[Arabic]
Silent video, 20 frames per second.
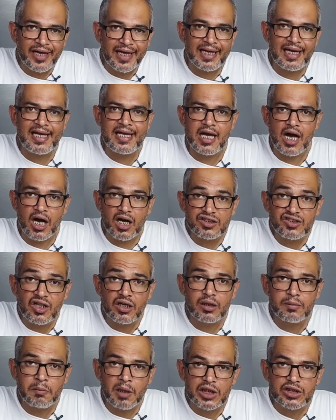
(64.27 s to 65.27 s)
فعليه
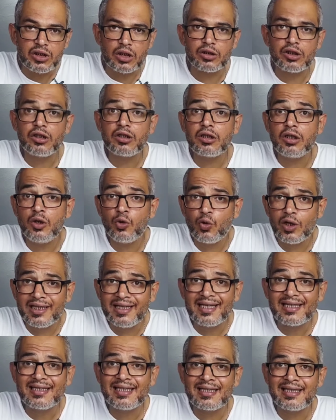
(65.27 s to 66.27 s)
حصلت مع صديقي
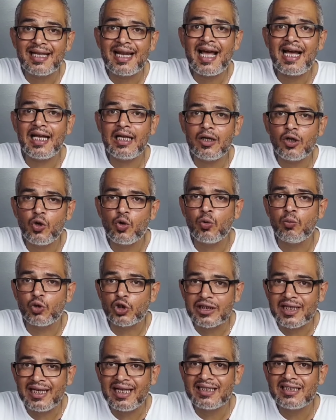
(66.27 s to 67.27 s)
وقدرت ان انا احل له
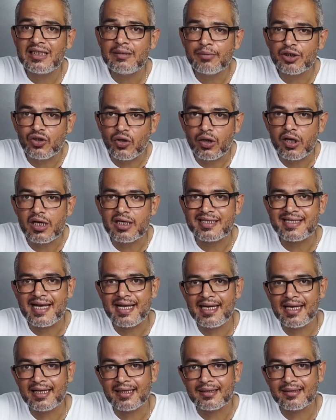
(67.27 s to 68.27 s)
المشكله دي بطريقه
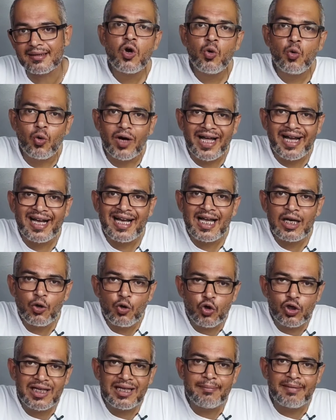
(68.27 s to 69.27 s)
سهله جدا وارجع
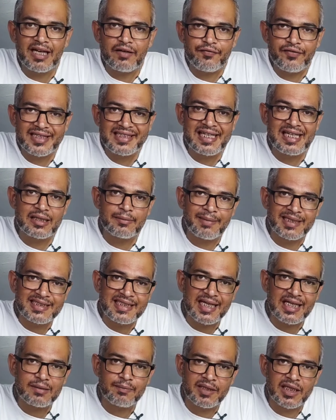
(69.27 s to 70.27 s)
له كل الملفات اللي
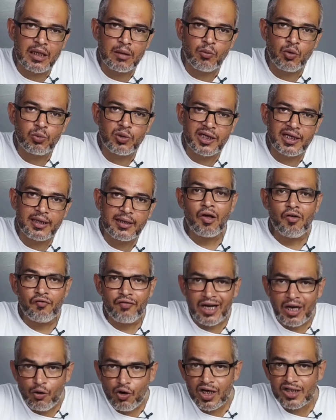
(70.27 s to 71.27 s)
اتمسحت من الموبايل
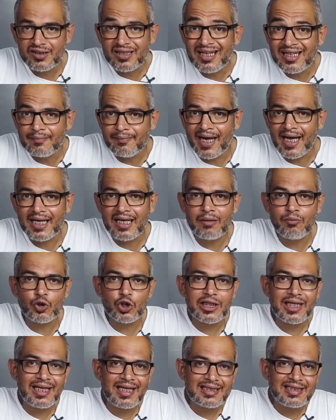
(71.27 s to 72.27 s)
فلو حصلت معاك
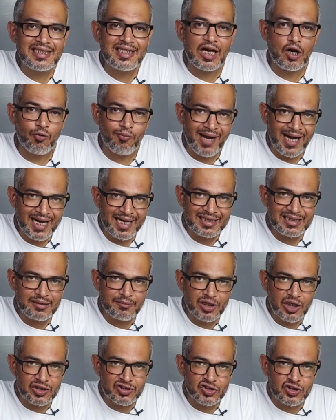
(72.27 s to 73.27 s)
المشكله دي او مع
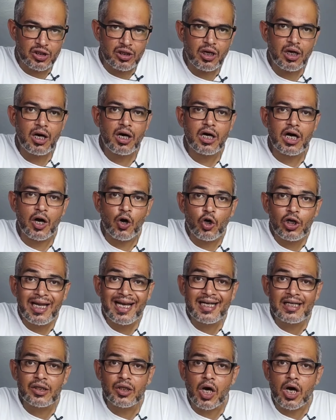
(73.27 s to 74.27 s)
حد من اصدقائك هقول
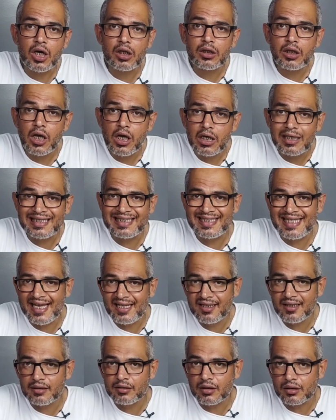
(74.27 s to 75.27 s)
لك النهارده
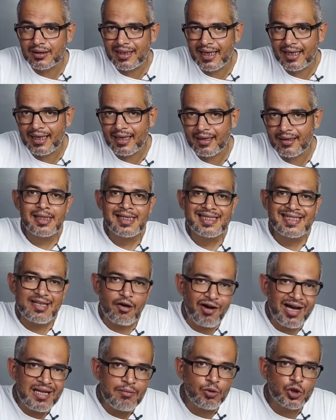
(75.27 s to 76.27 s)
ازاي تقدر تحلها
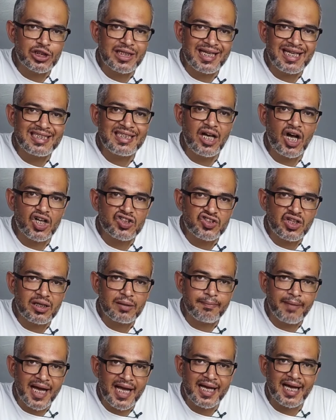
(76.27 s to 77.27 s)
سواء المشكله دي
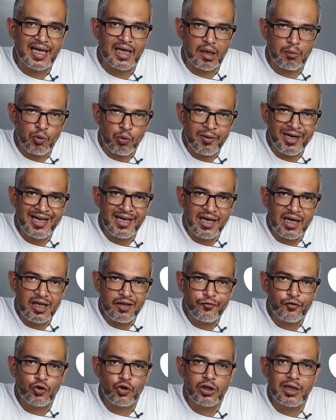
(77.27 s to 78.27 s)
حصلت معاك على موبايل
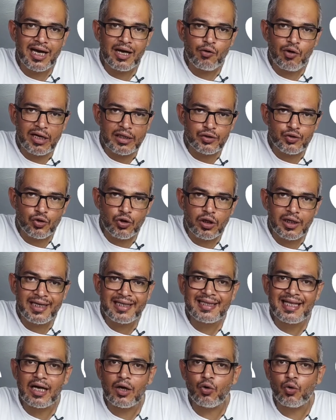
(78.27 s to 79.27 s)
ايفون او
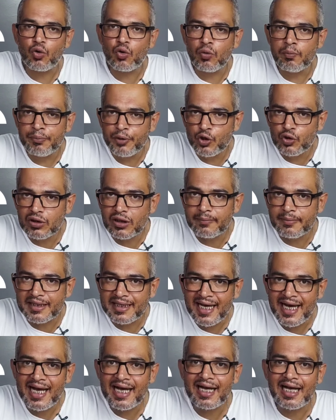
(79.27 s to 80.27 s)
اندرويد او الكمبيوتر
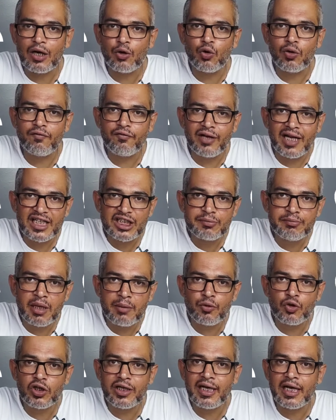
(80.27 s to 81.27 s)
بتاعك او الفلاش
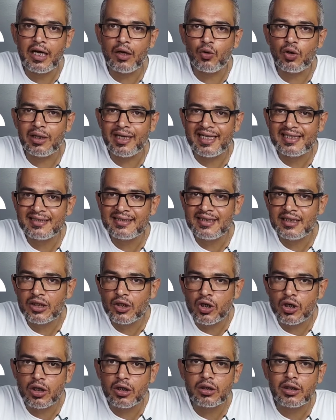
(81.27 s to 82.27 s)
ميموري او الاس
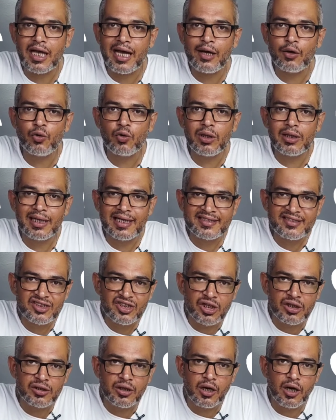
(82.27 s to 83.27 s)
دي كارد او
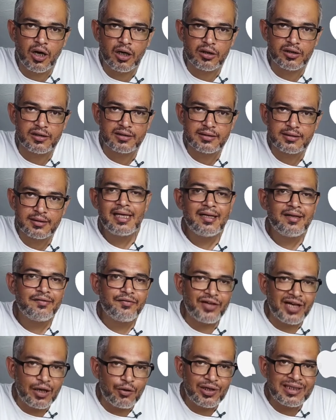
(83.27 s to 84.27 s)
الاكسترنال هارد ديسك
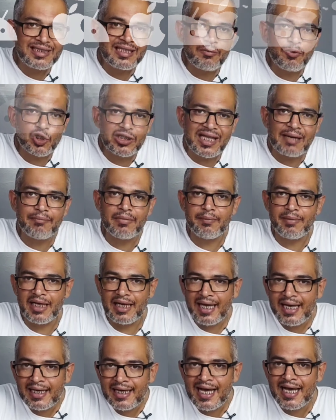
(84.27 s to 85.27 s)
فلو انت مهتم
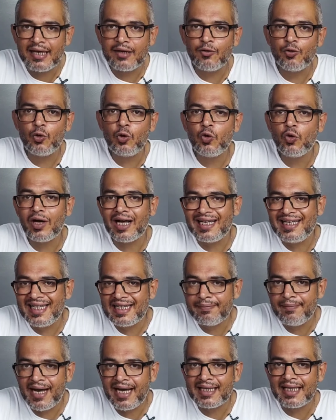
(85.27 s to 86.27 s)
باللي احنا هنقوله
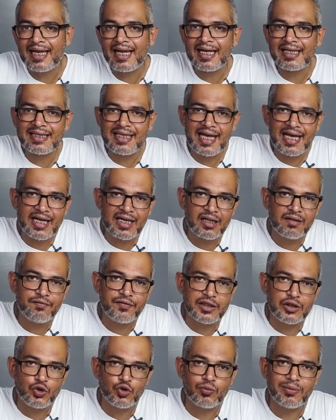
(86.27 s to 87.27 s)
خليك معانا لحد اخر
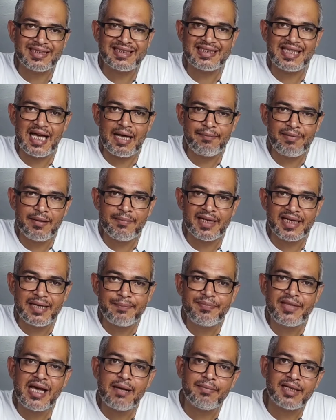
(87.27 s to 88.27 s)
الفيديو بس قبل ما
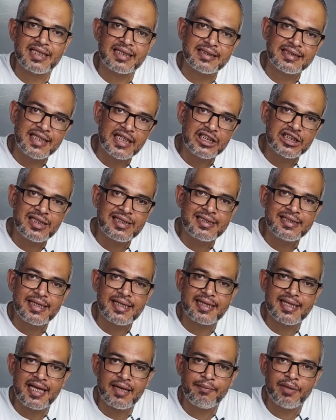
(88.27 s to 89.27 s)
نبدا ما تنساش
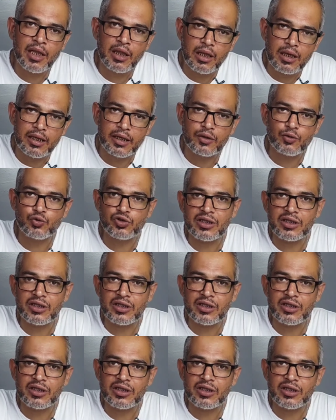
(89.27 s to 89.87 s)
تنزل تعمل لايك